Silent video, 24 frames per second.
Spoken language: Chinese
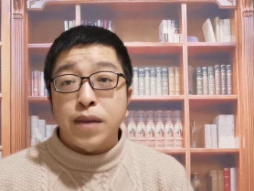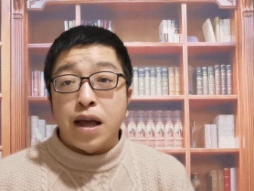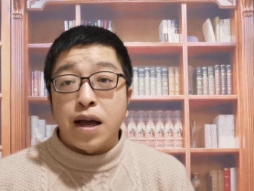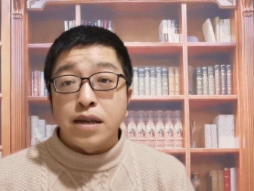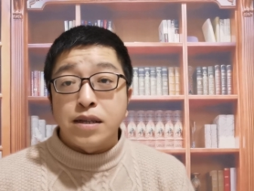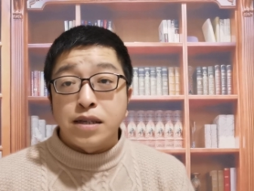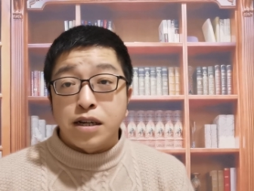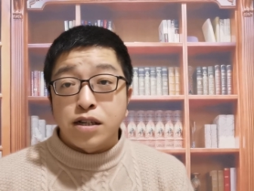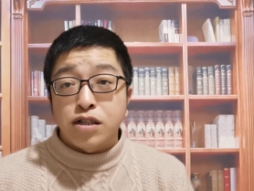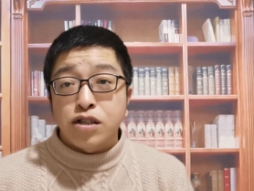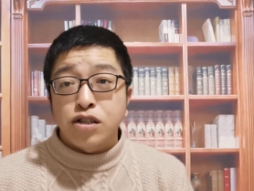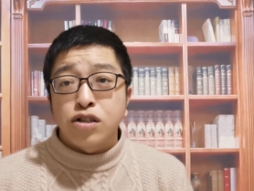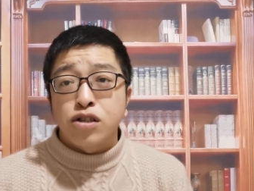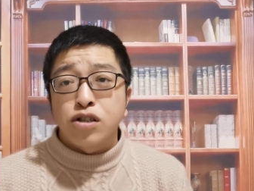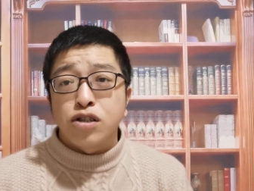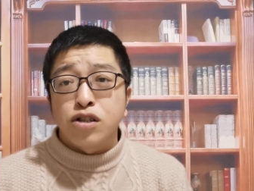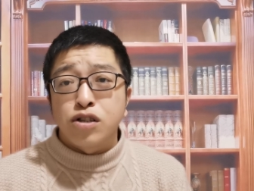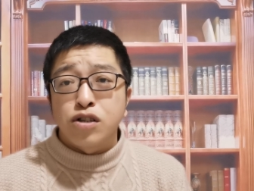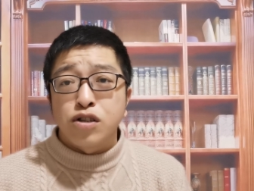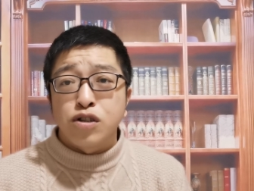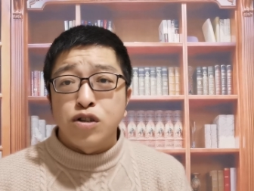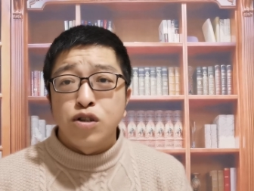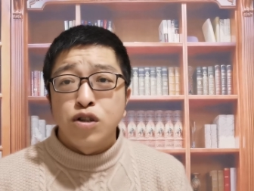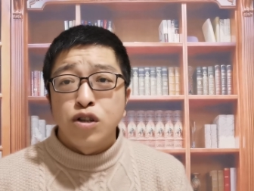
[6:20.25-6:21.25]
啊，也
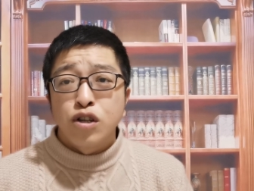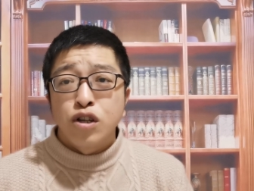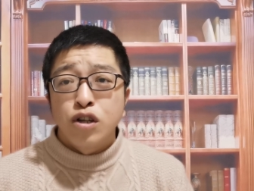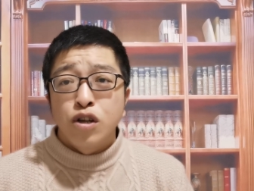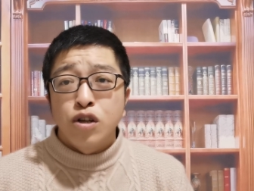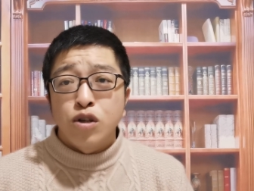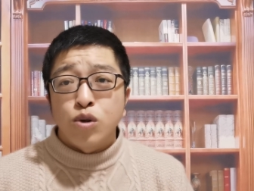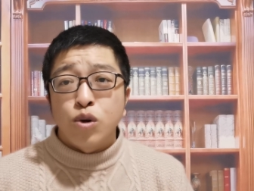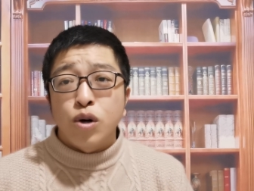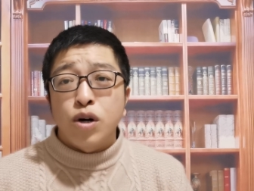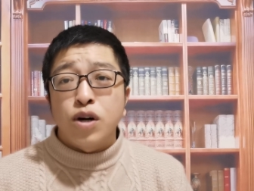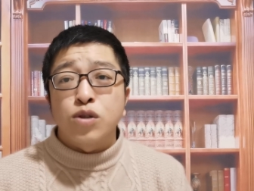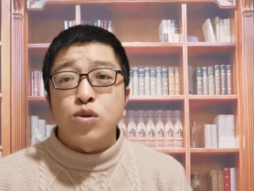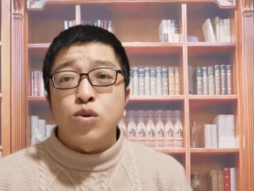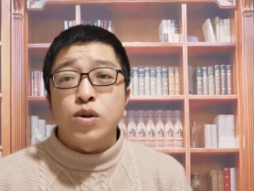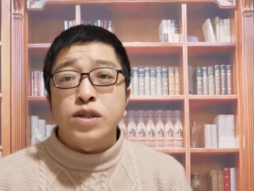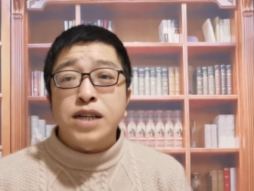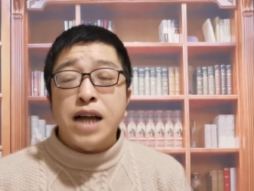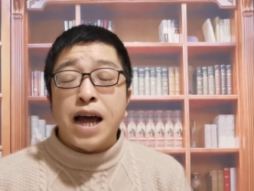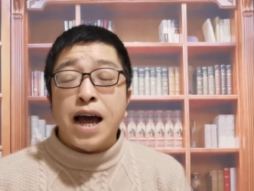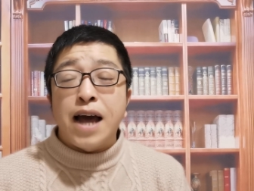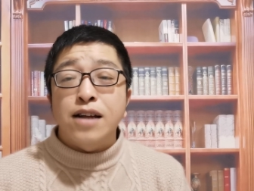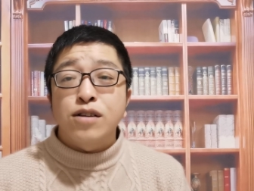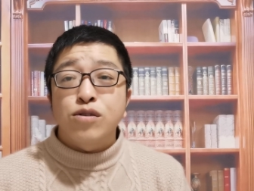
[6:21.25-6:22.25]
是有很多
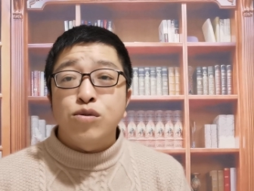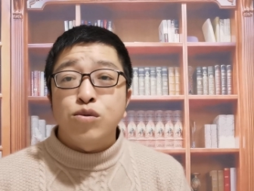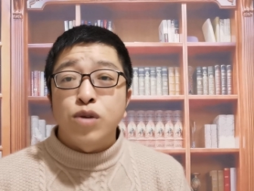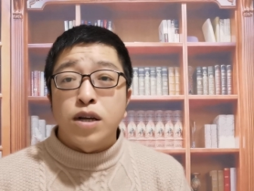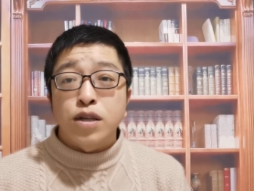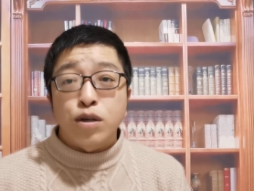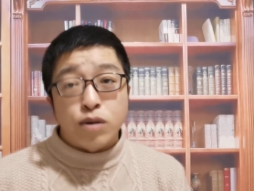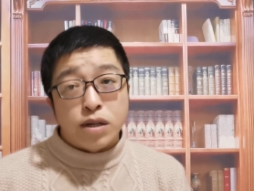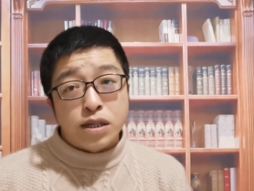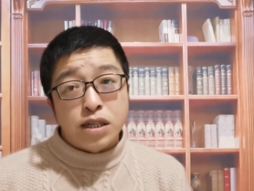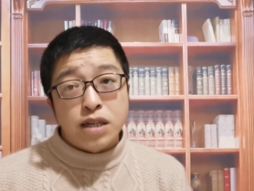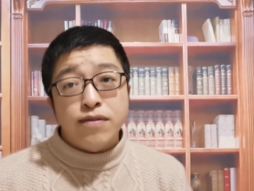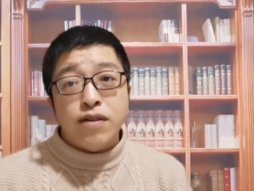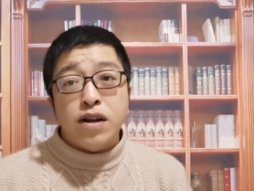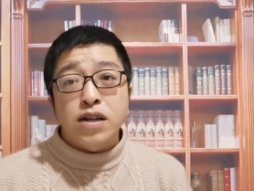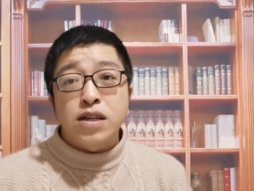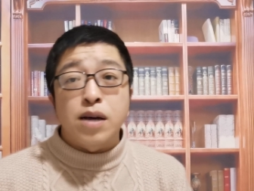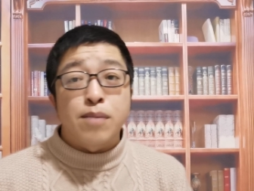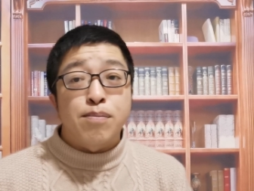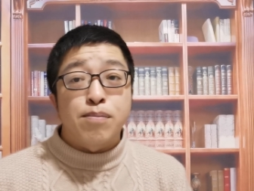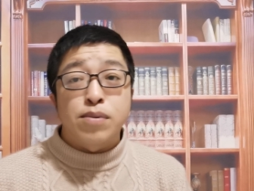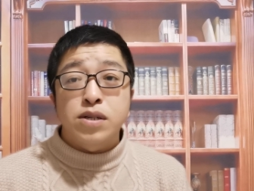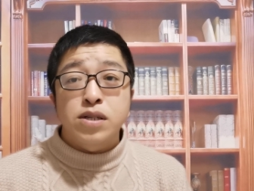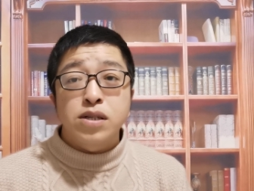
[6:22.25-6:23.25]
差距啊，有的地方
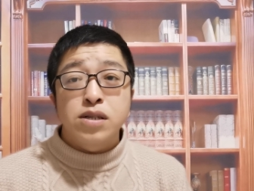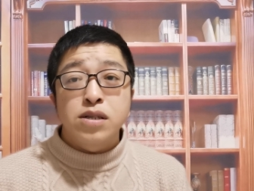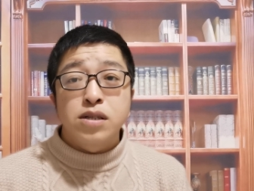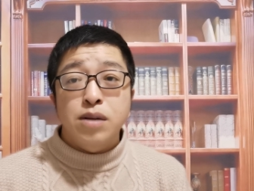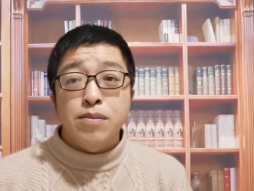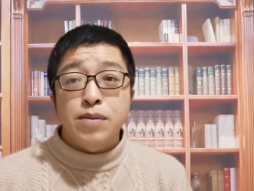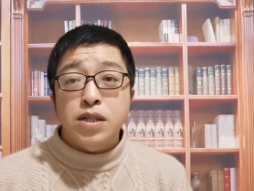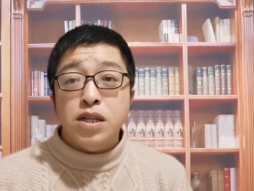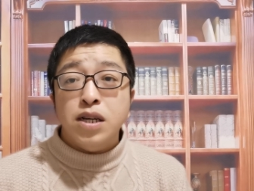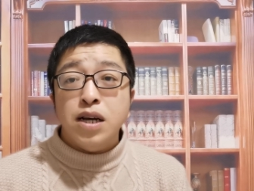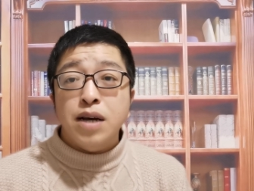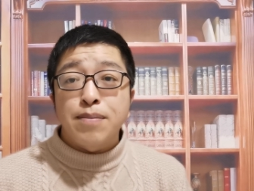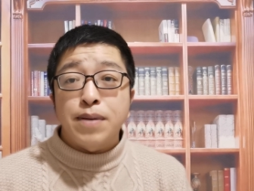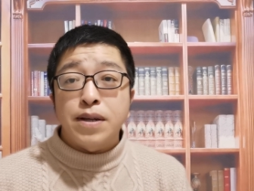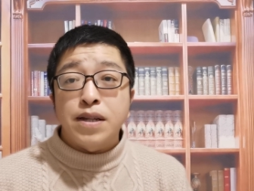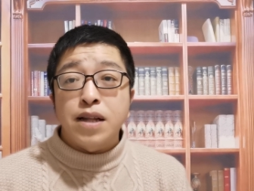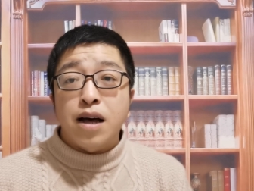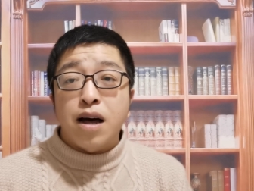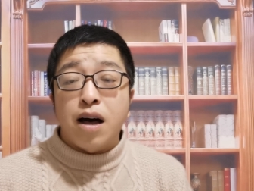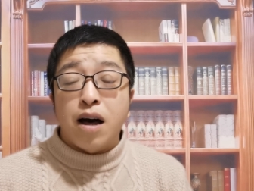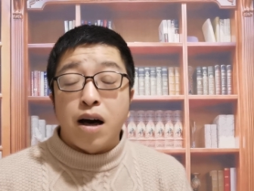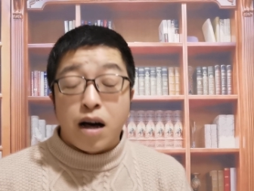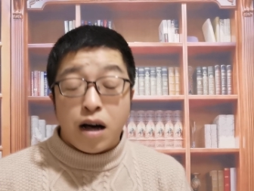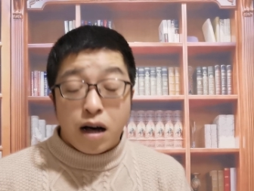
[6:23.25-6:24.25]
也不是那么特别
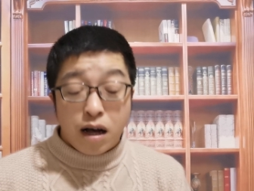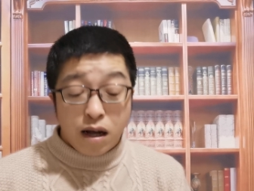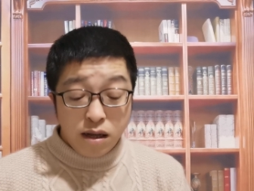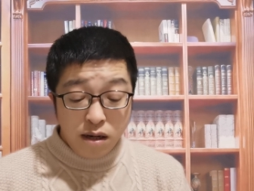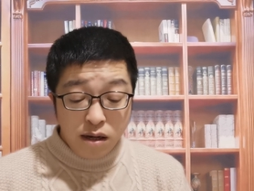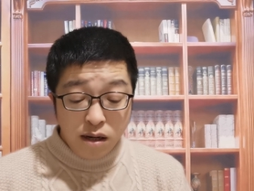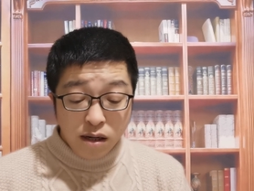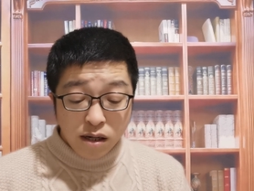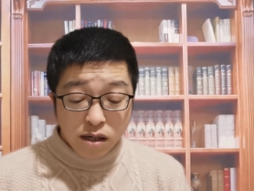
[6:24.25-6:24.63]
的好啊。